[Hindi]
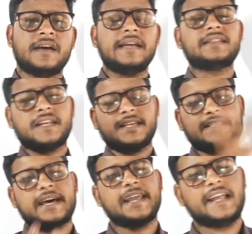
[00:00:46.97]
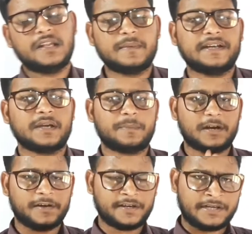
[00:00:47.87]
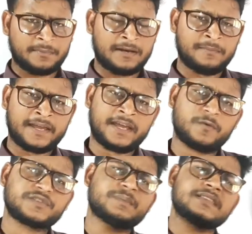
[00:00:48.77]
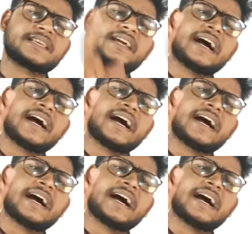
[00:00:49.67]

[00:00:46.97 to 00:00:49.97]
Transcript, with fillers: इतने सारे एलिमेंट हैं पीरियोडिक टेबल में उसमें से